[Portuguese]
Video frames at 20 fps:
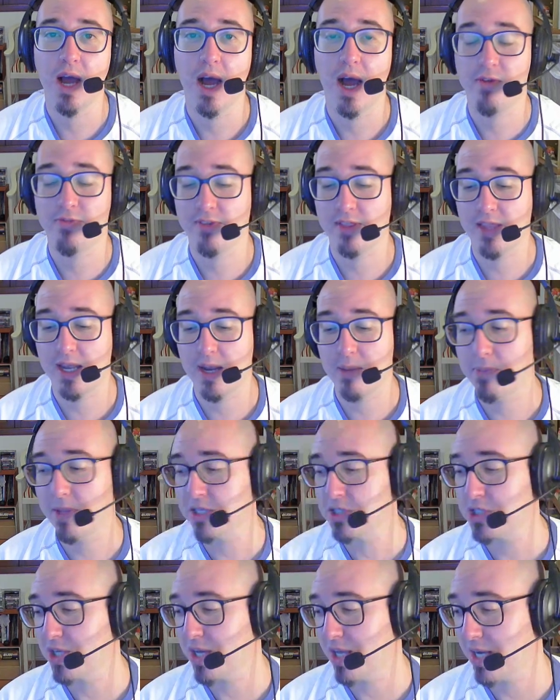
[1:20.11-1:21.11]
a falar
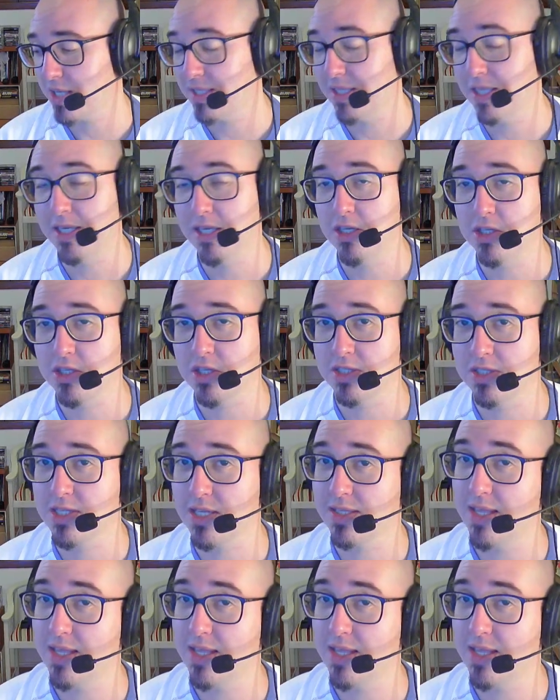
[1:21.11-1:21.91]
apenas características e